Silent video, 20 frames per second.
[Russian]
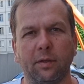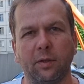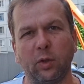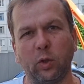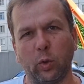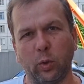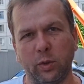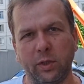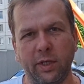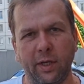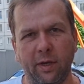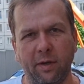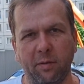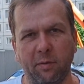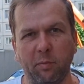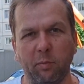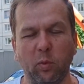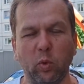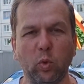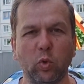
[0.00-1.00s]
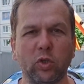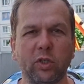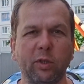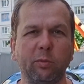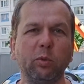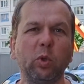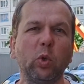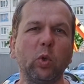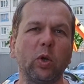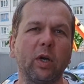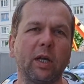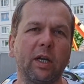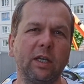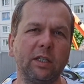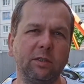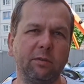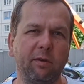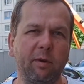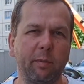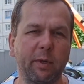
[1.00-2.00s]
Друзья, мы уже много
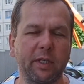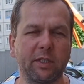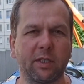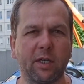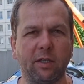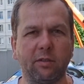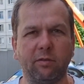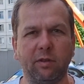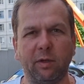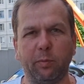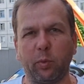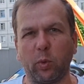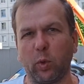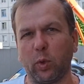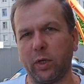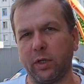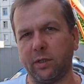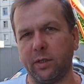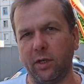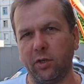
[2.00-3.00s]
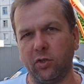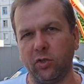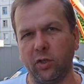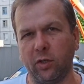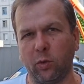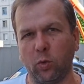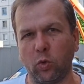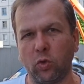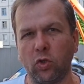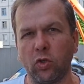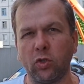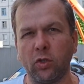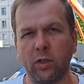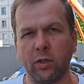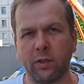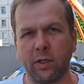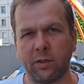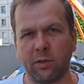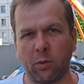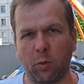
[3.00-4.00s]
раз вам рассказывали про различные
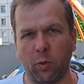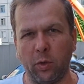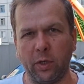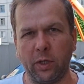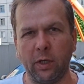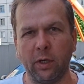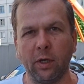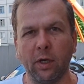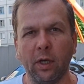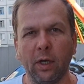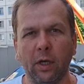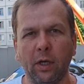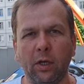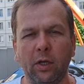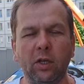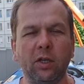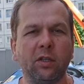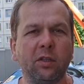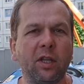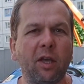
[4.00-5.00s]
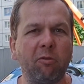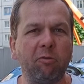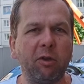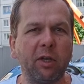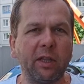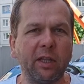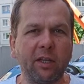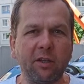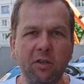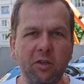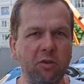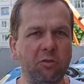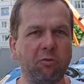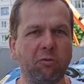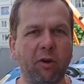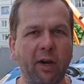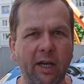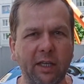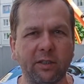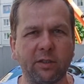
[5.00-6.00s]
точечные застройки. И, наверное, ни
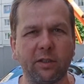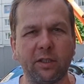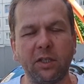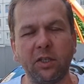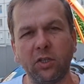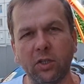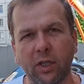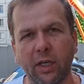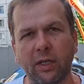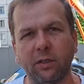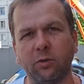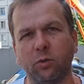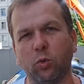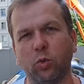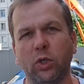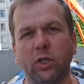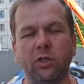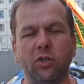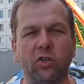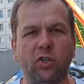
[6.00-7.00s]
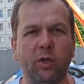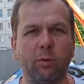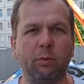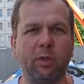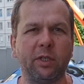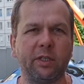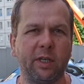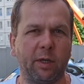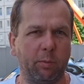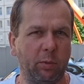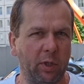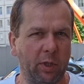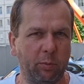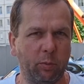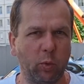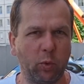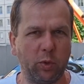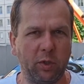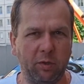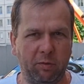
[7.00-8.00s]
вас, ни нас уже ничем нельзя было
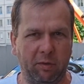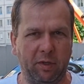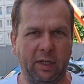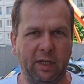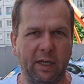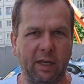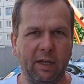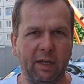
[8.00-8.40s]
бы удивить.